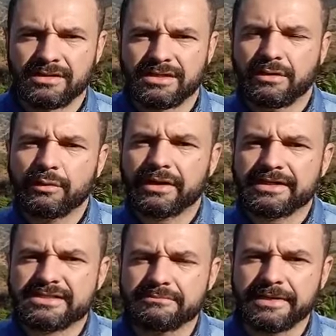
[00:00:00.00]
não é um
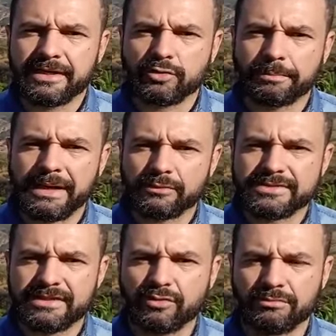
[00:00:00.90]
crescimento para o
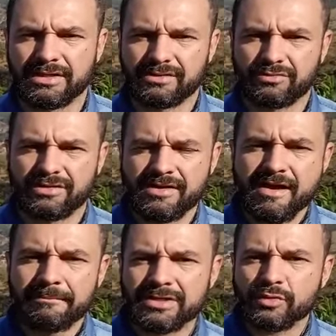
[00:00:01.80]
ser humano,
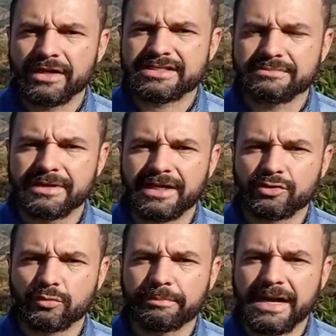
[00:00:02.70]
mas um
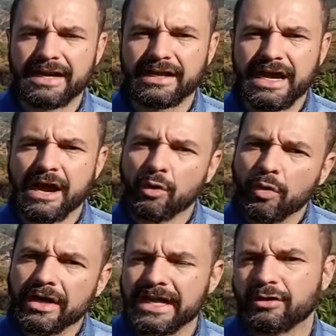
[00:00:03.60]
crescimento para a
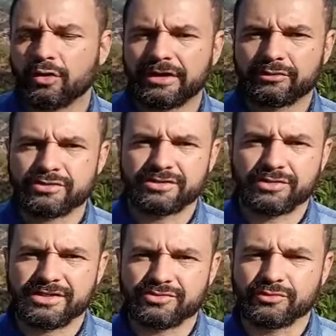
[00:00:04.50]
honra e a glória do
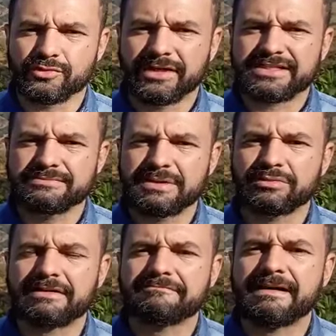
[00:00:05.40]
Senhor Jesus, um
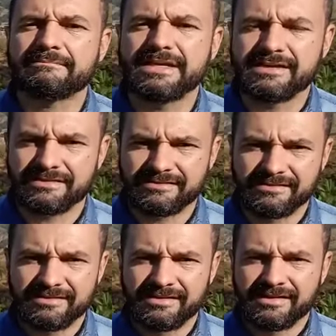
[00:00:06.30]
crescimento da família.
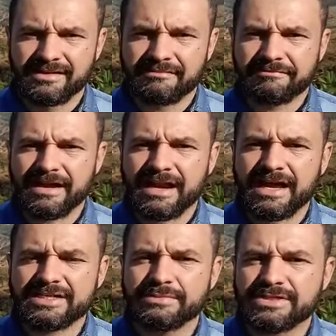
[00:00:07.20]

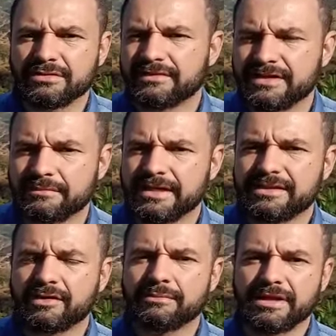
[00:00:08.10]
Falar de missão evangélica
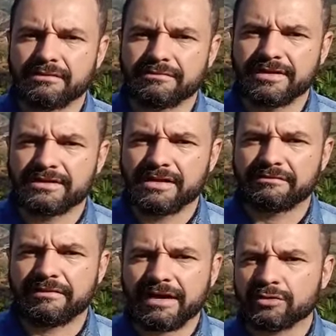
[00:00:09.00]
Betel na minha vida é
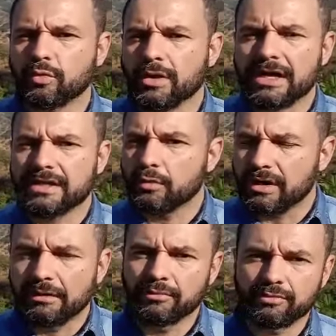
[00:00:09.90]
falar de um lugar que eu
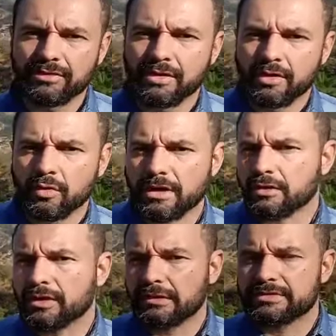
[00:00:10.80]
amo, um lugar
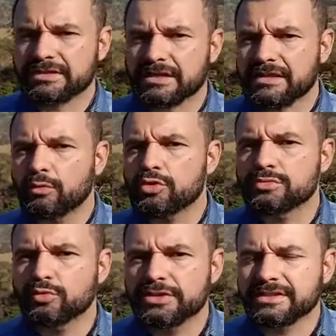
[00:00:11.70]
que eu quero estar até o
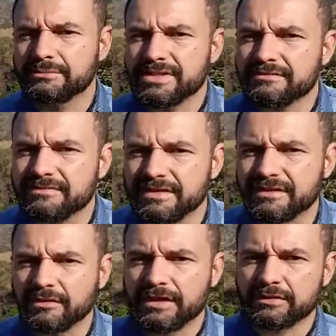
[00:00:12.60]
último dia da minha
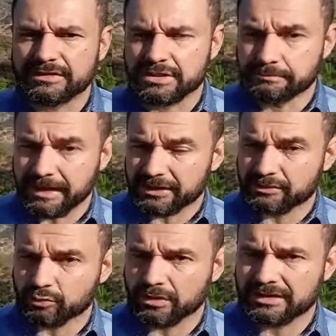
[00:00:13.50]
vida. Eu quero estar debaixo
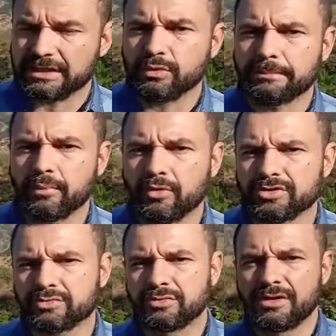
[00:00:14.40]
da autoridade do
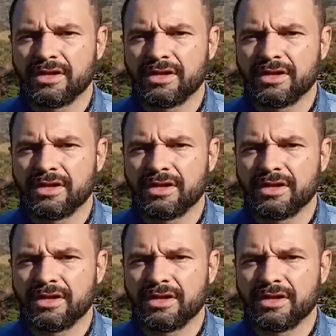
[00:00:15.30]
apóstolo,